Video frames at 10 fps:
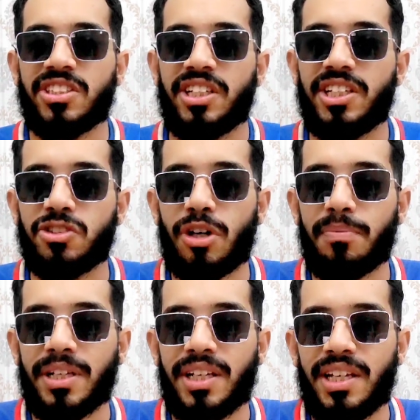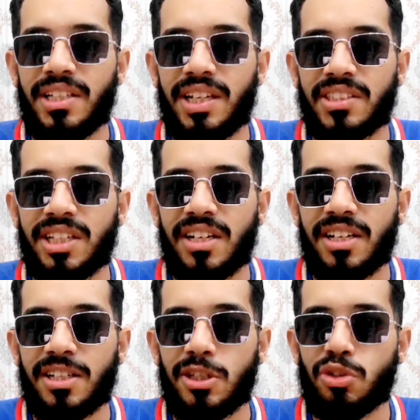सीरीज जो हमने खेलनी है
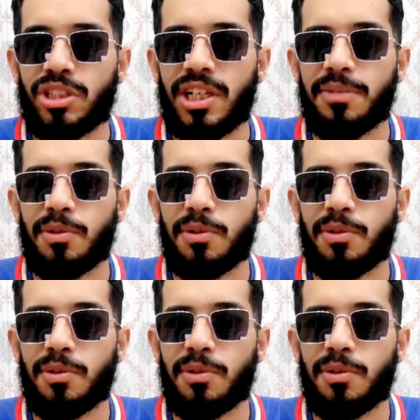जाकर न्यूजीलैंड में